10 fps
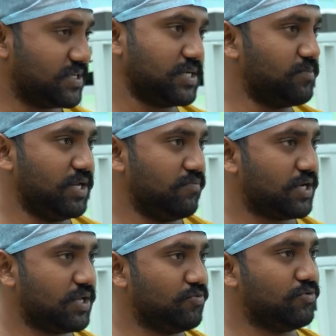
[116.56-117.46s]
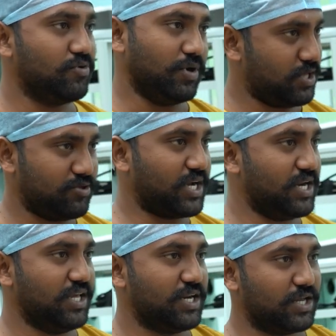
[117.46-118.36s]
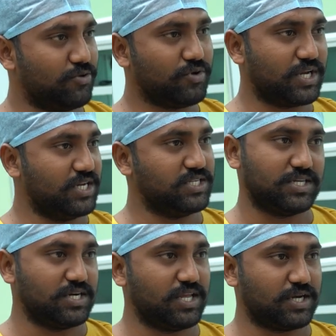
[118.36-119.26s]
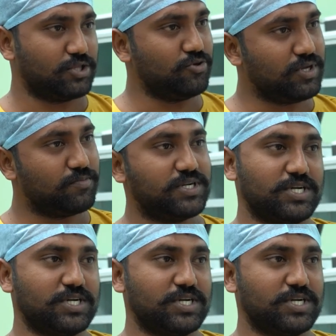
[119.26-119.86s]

ஃபஸ்ட் நம்ம லிவரையும் அதாவது கல்லீரலையும் கிட்னி சிறுநீரகத்தையும் எப்படி